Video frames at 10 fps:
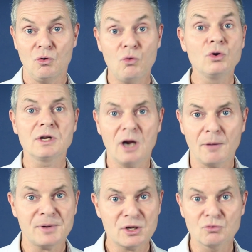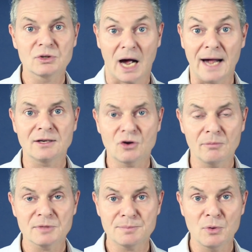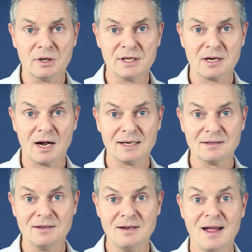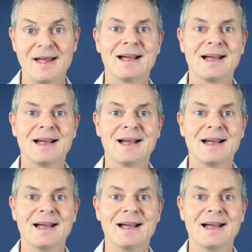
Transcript: unglaublich gute Einkommensmöglichkeiten,